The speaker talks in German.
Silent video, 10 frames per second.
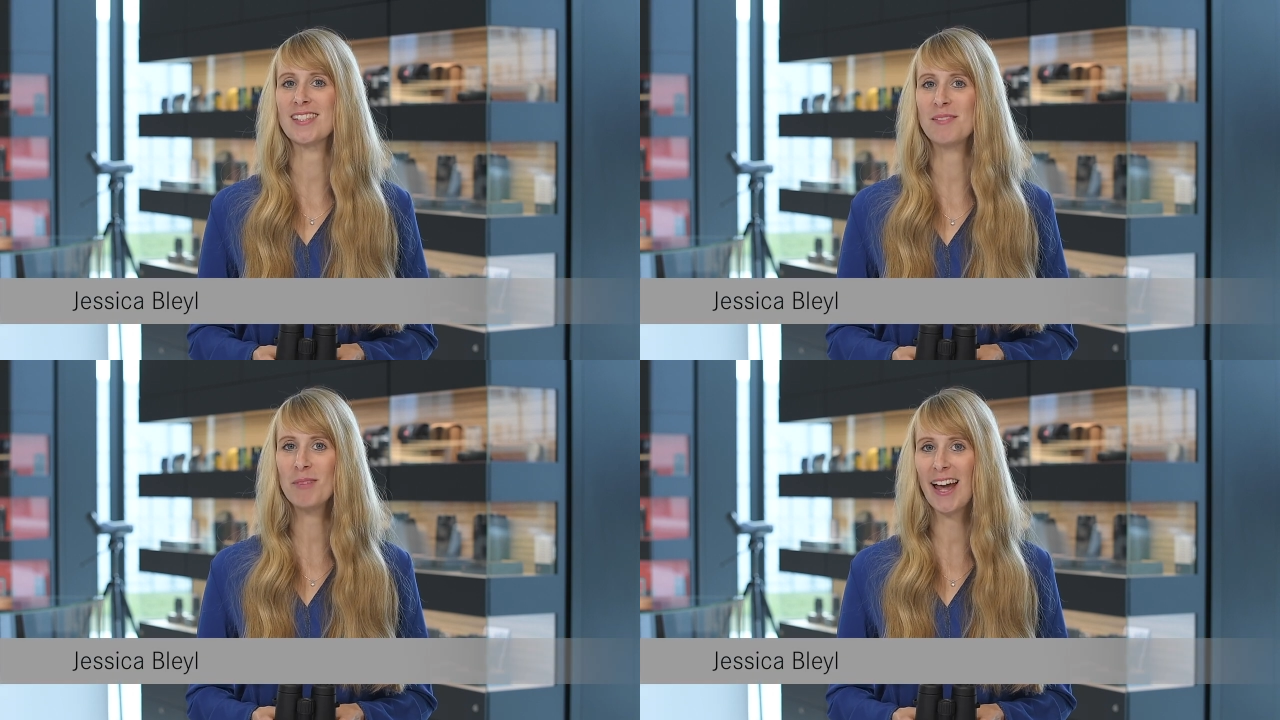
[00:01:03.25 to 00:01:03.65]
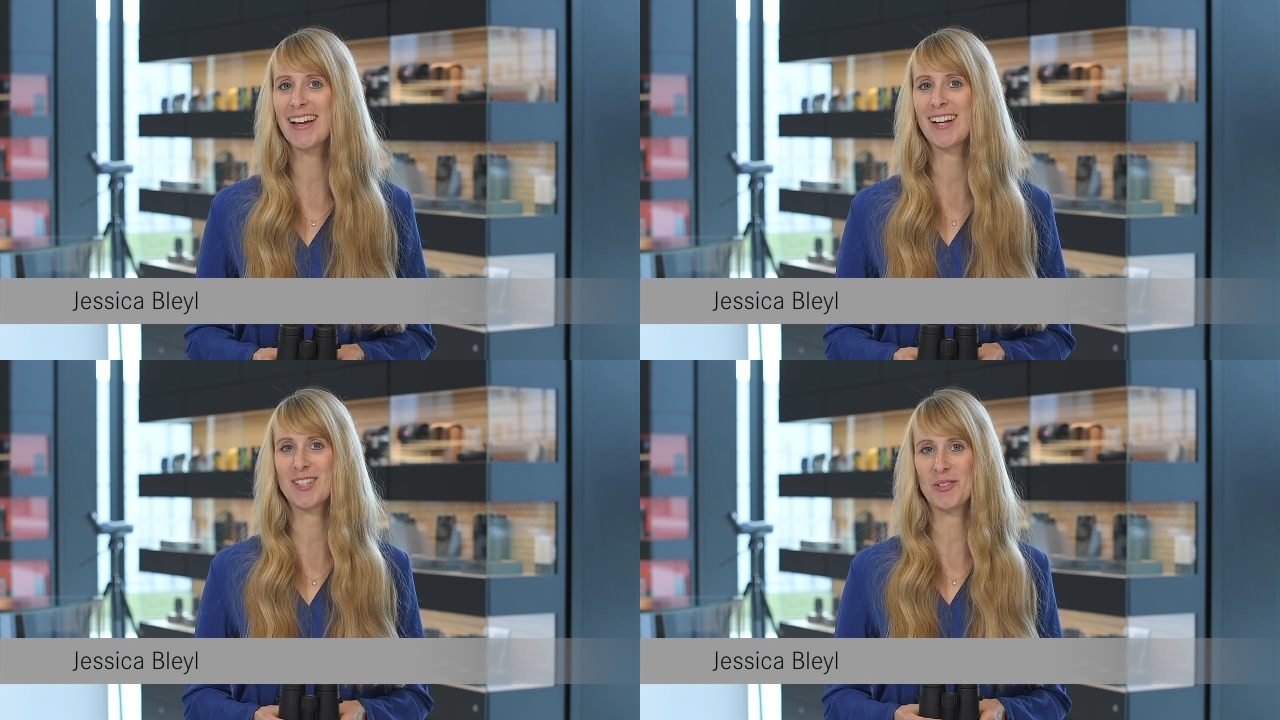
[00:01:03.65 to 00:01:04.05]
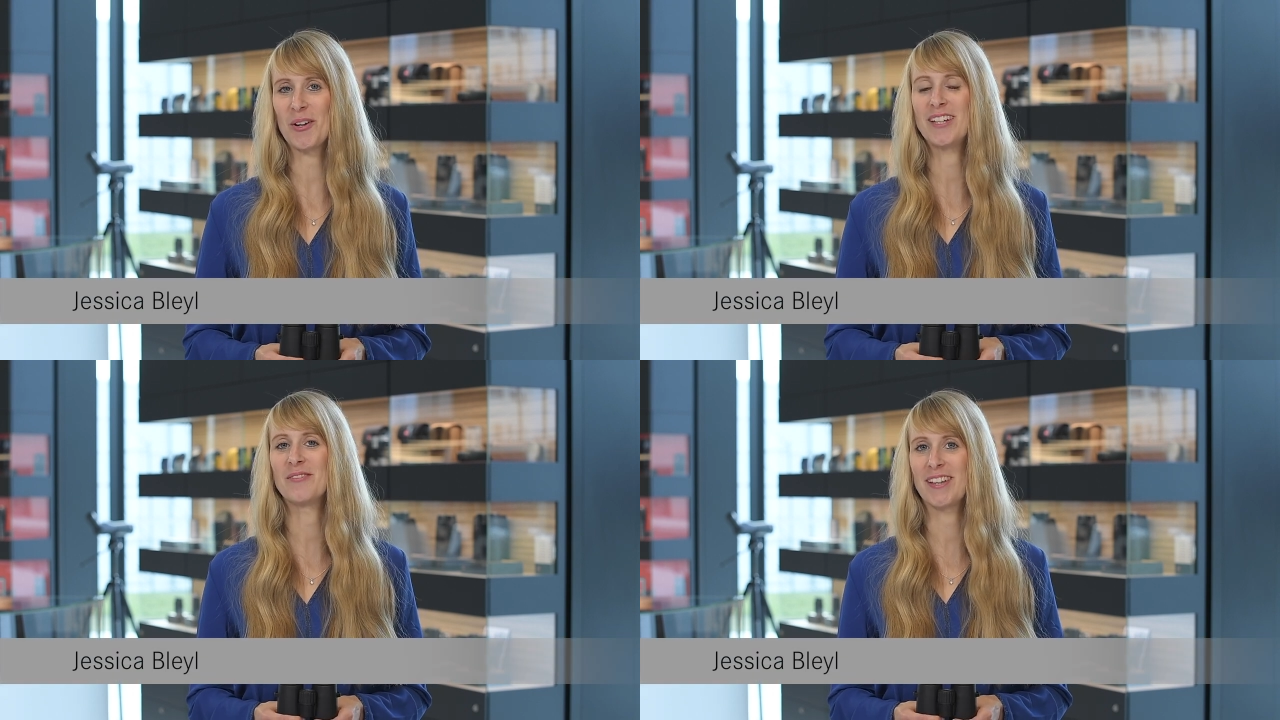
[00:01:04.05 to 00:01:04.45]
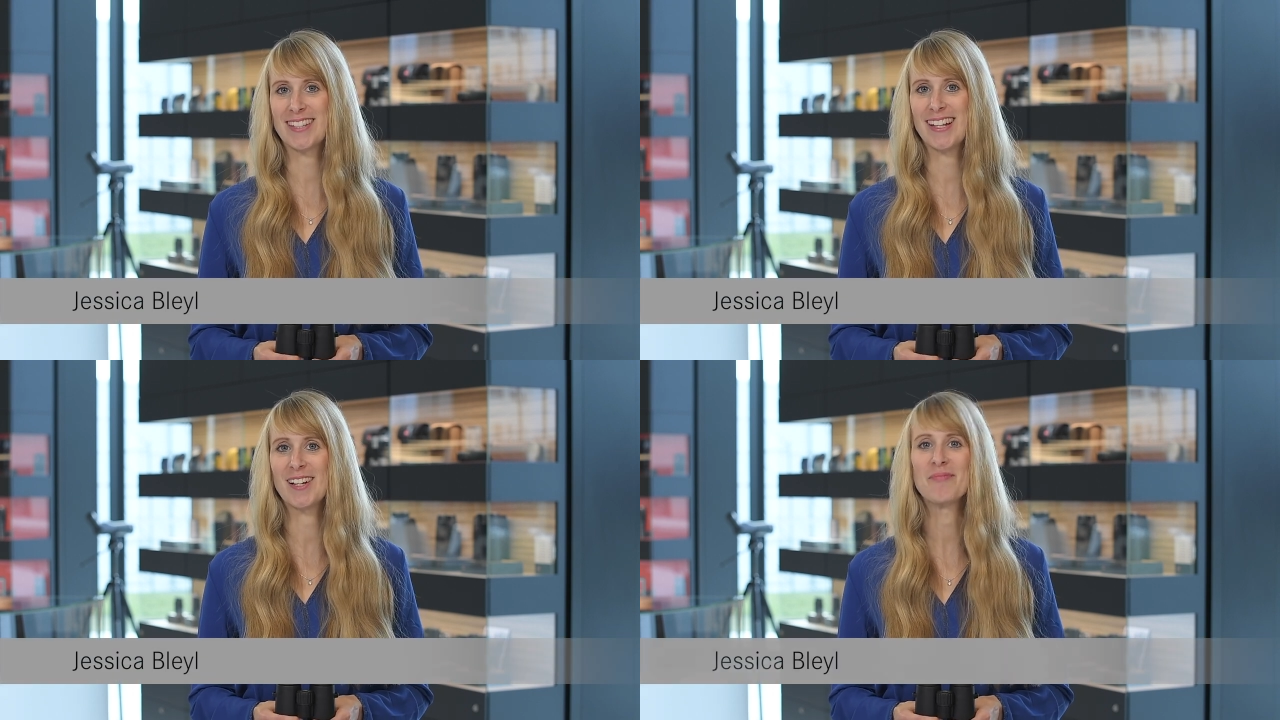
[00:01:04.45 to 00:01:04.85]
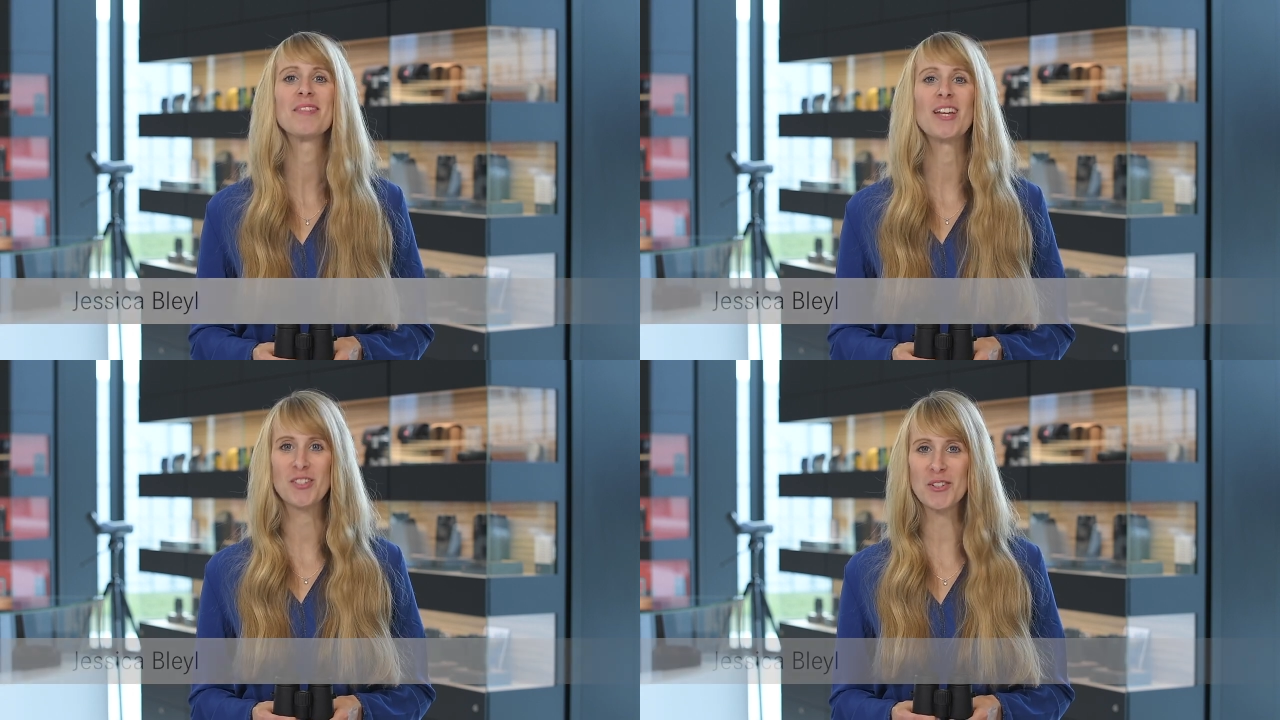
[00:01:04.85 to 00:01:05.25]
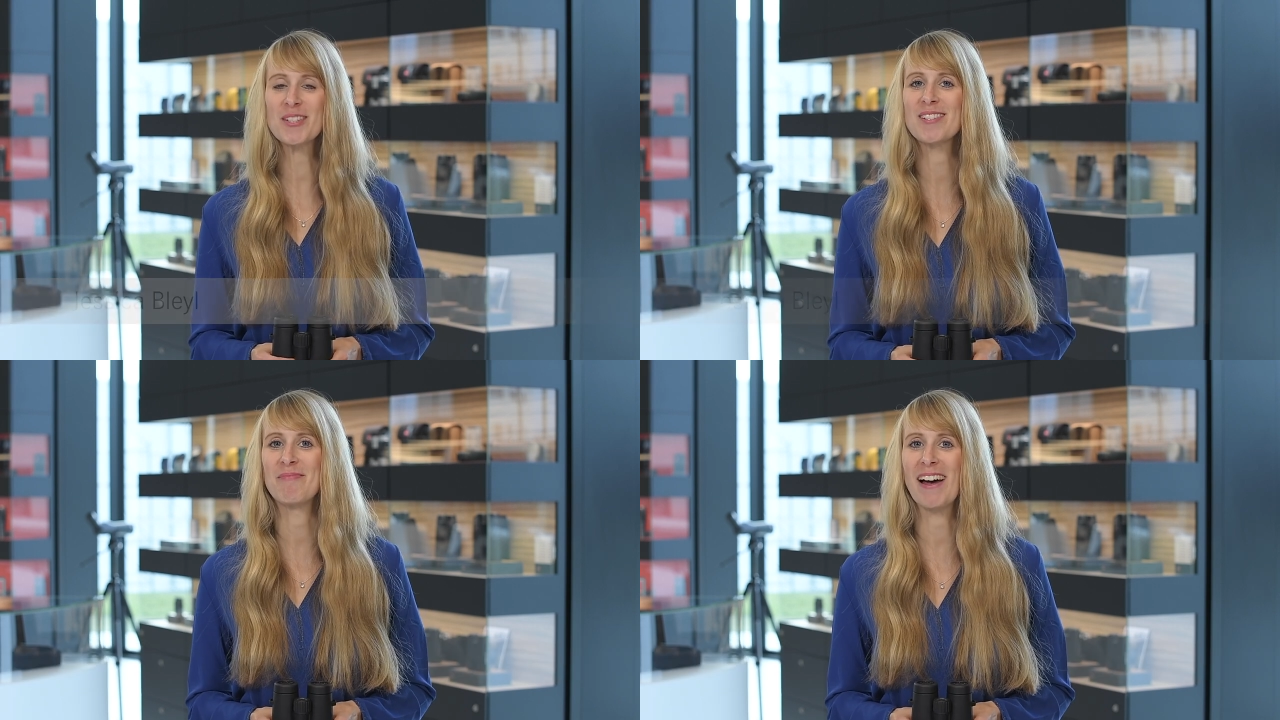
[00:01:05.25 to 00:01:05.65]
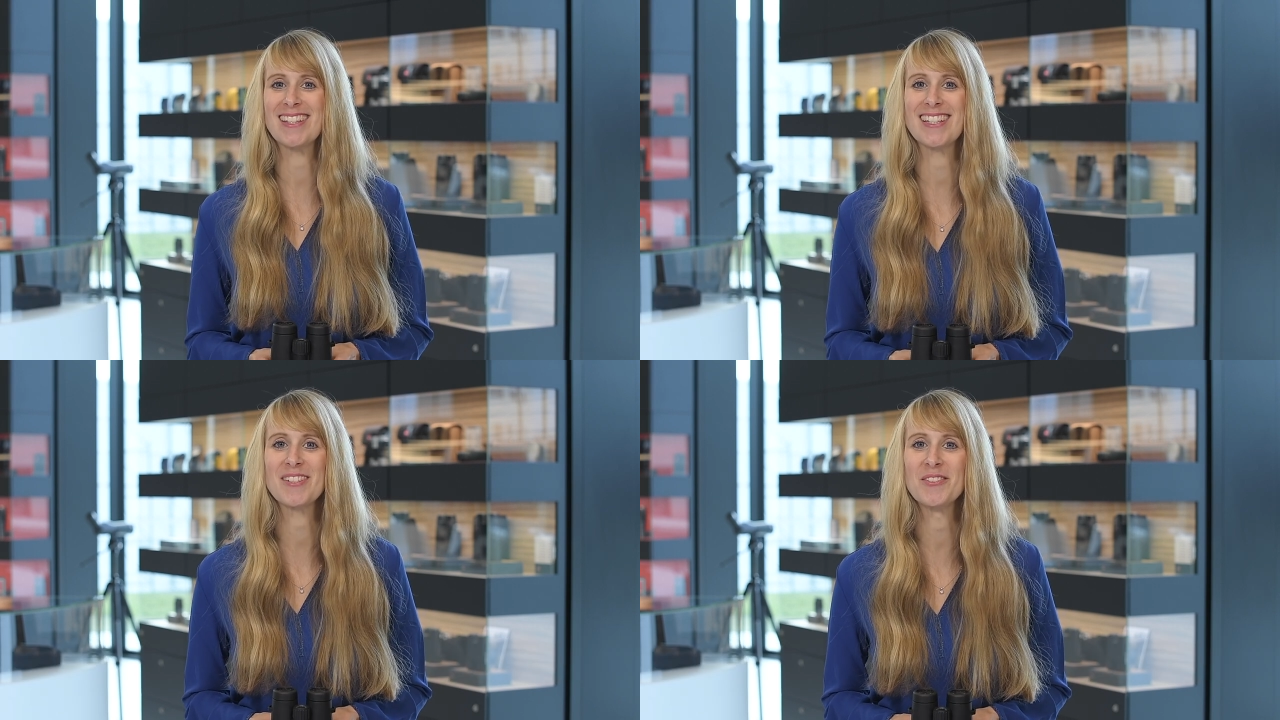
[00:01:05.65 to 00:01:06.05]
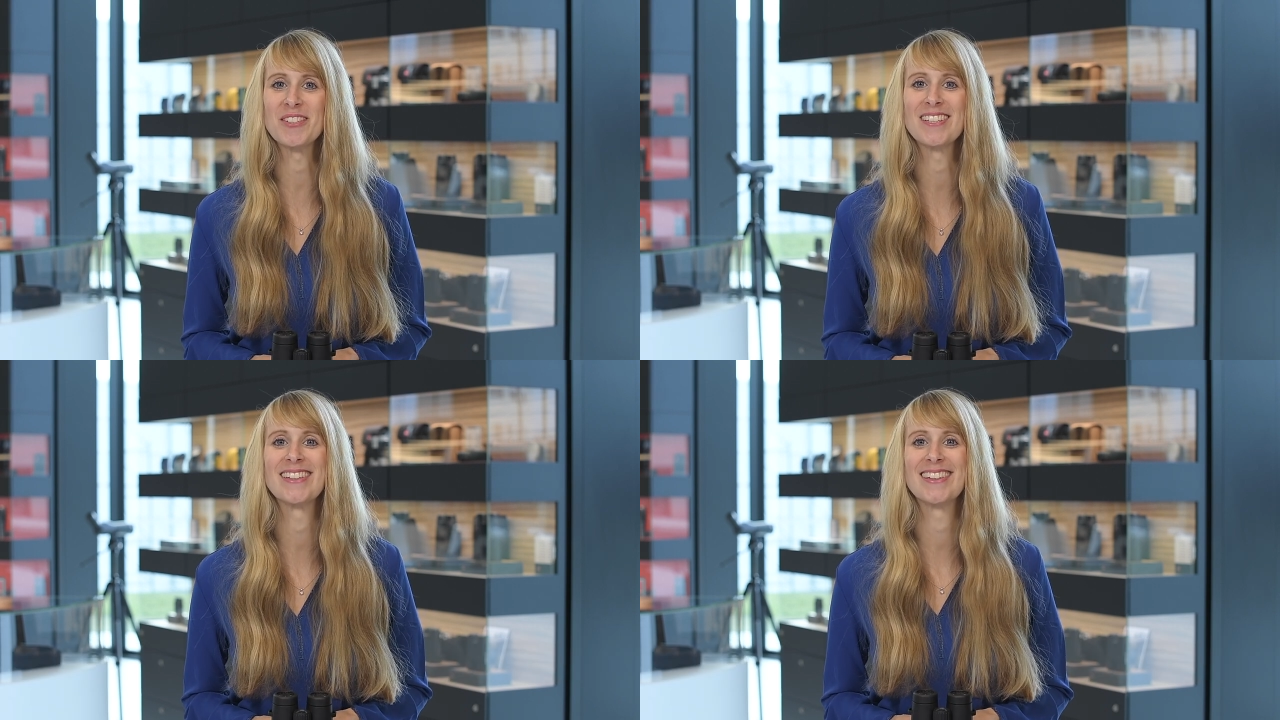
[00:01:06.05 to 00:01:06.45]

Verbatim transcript: im Leica Store in Wetzlar. Tschüss, machen Sie es gut.